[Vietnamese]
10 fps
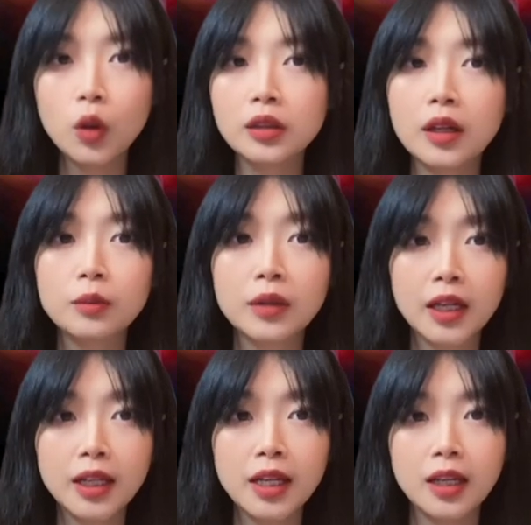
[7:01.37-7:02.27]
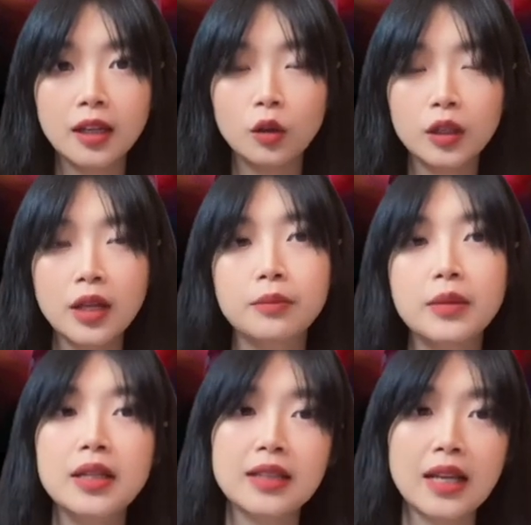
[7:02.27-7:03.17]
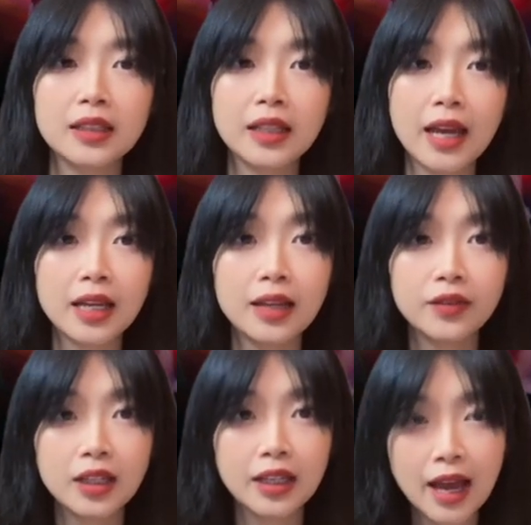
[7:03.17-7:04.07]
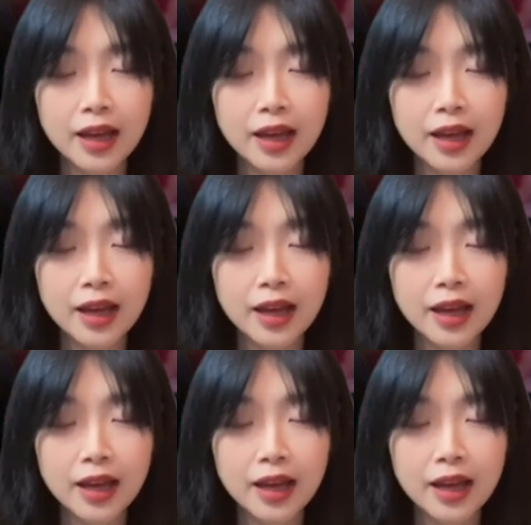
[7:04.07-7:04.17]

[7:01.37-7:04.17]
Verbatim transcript: cái đồng đấy để có thể min ra những cái NFT khác